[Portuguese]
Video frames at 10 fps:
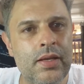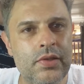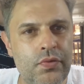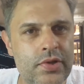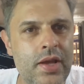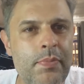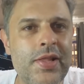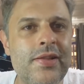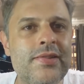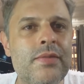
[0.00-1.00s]
e se você
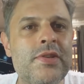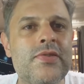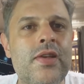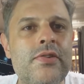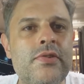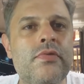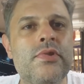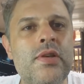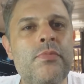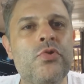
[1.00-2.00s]
aprender essa mensagem, se
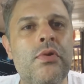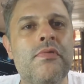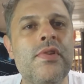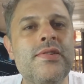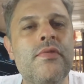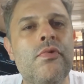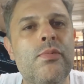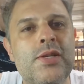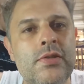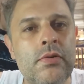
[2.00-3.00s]
você absorver essa
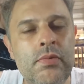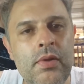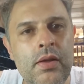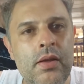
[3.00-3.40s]
informação,